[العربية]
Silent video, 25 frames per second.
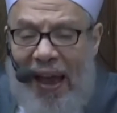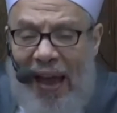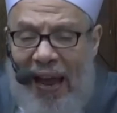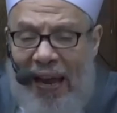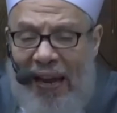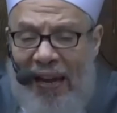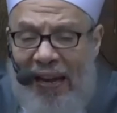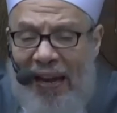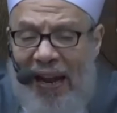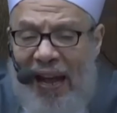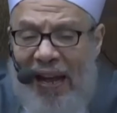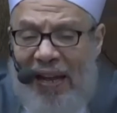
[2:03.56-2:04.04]

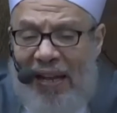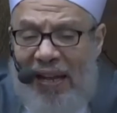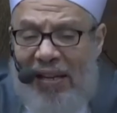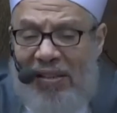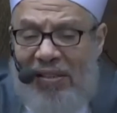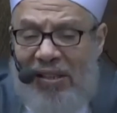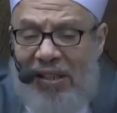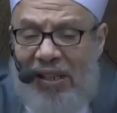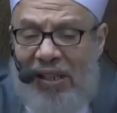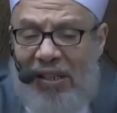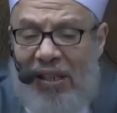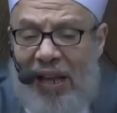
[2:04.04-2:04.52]
ألا
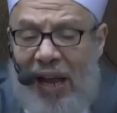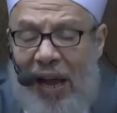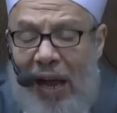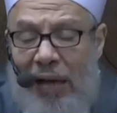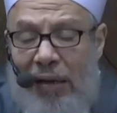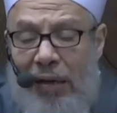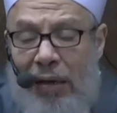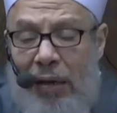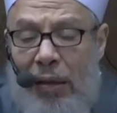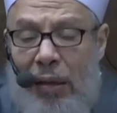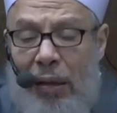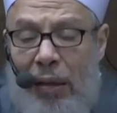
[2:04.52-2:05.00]
يزيد
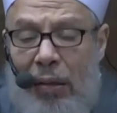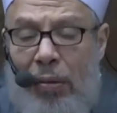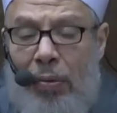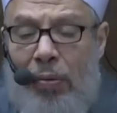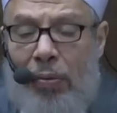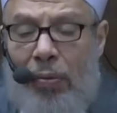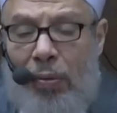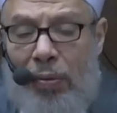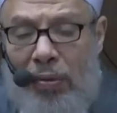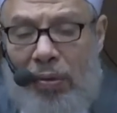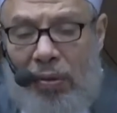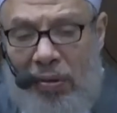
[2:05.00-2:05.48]
عن
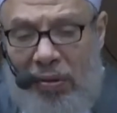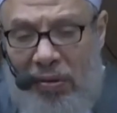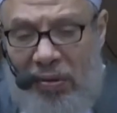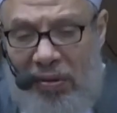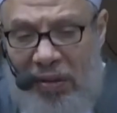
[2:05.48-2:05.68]
الثلث